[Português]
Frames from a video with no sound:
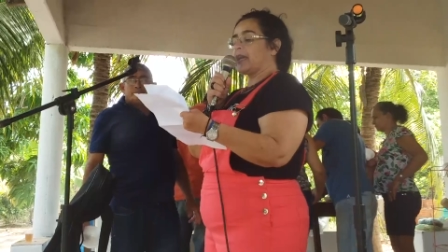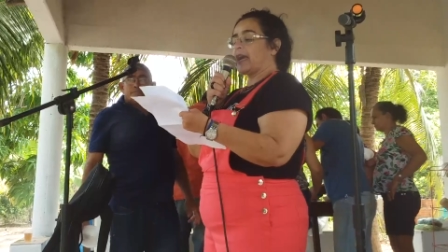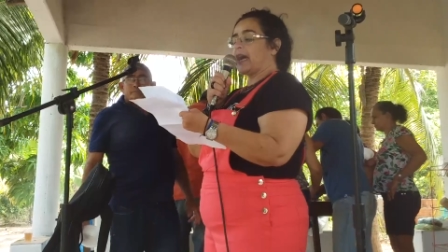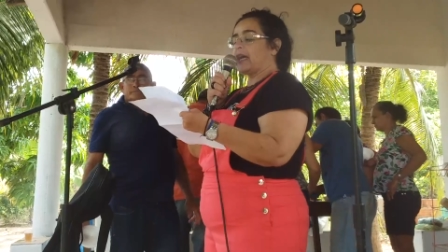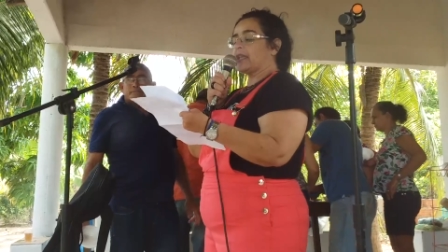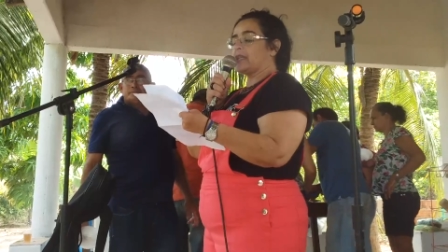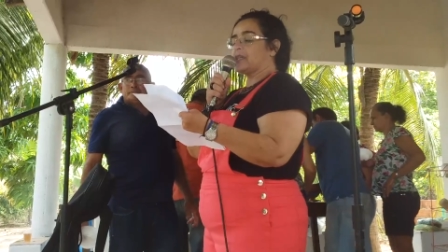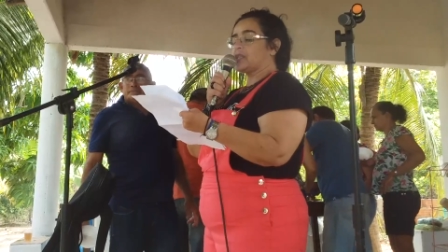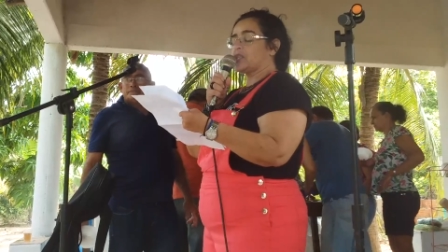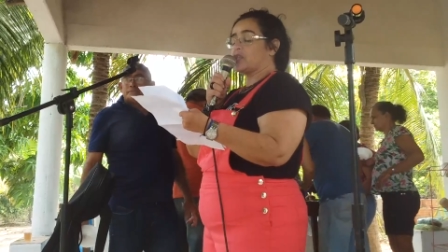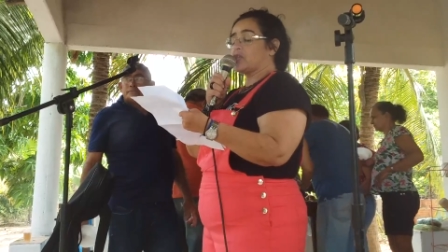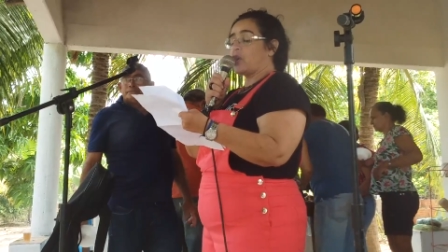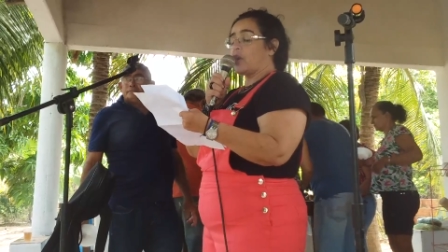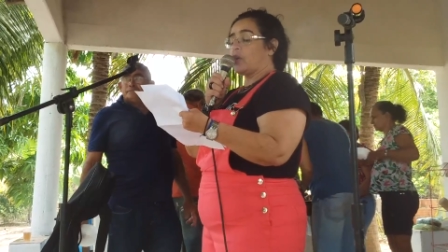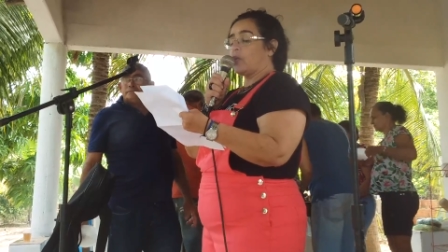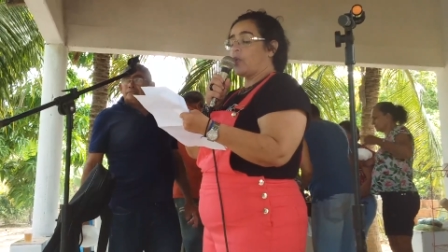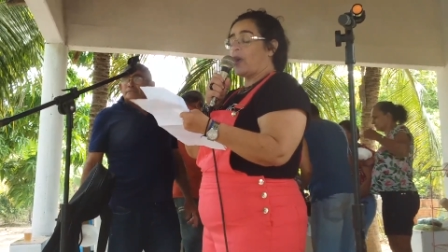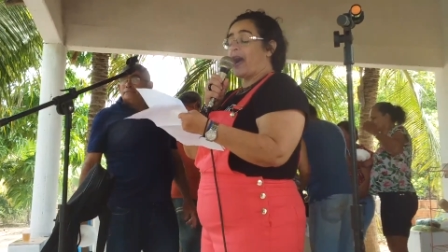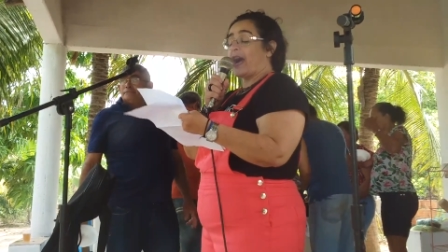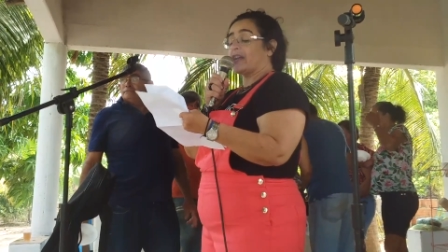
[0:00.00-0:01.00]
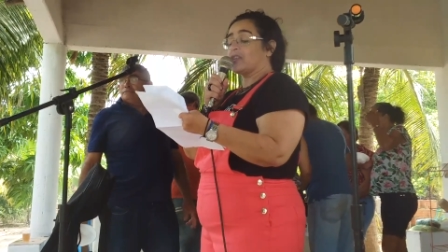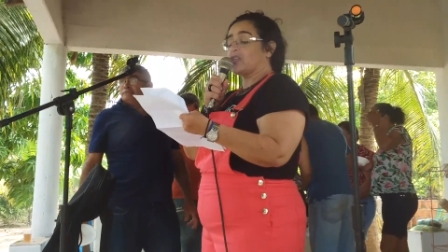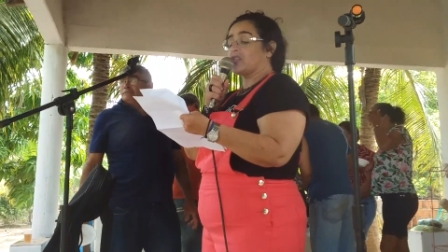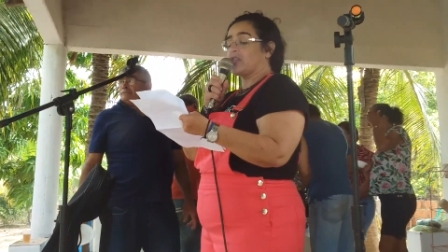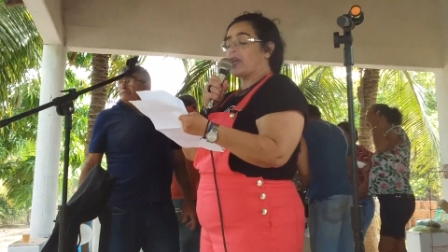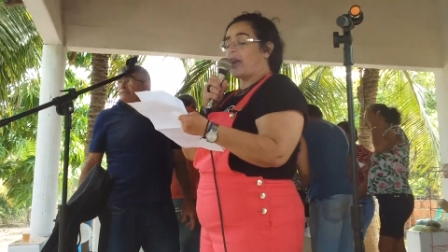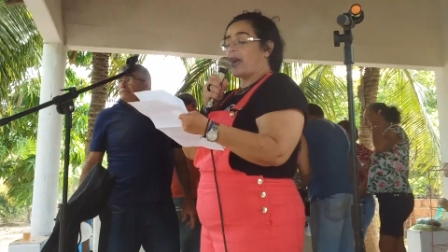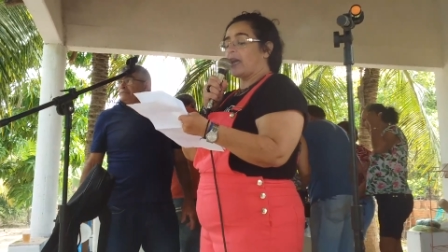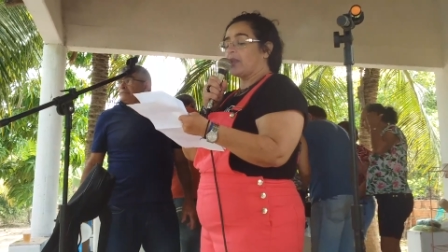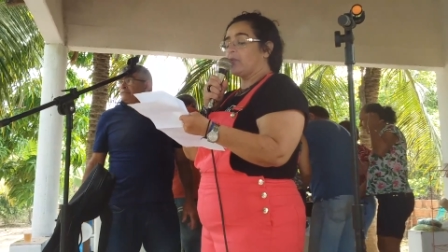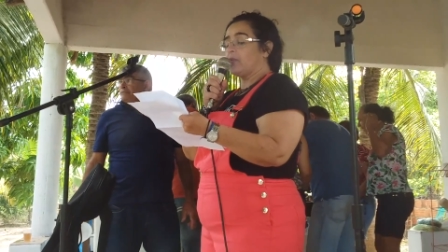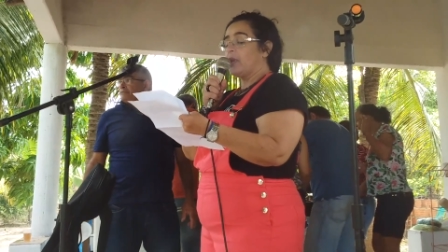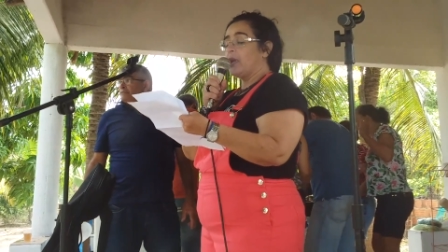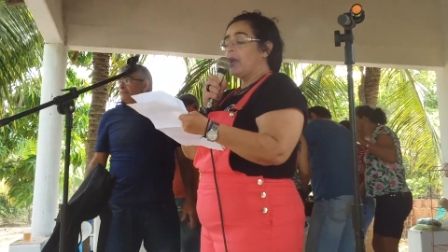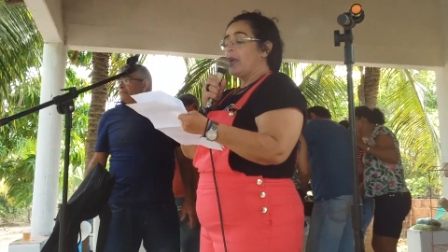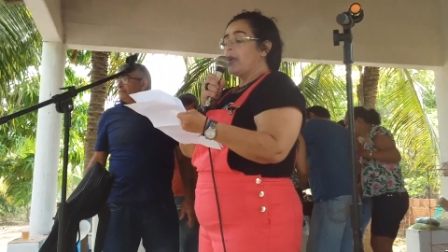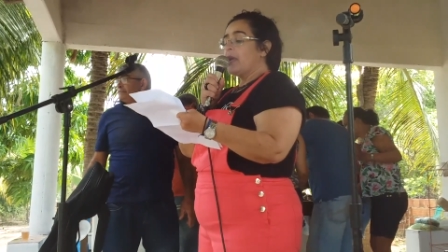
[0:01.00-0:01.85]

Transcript: em cada solo rachado,